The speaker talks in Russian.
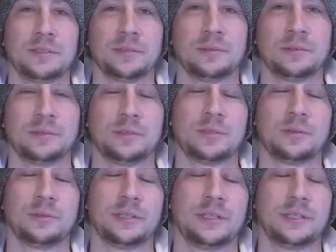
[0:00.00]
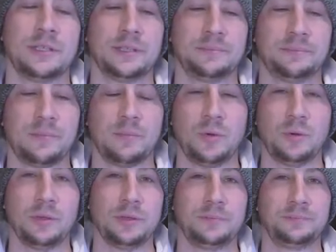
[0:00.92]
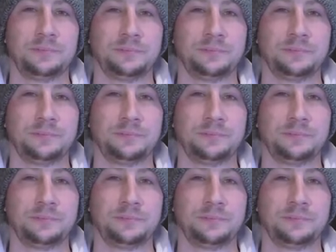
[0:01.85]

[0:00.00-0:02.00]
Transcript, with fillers: сушеных и меда.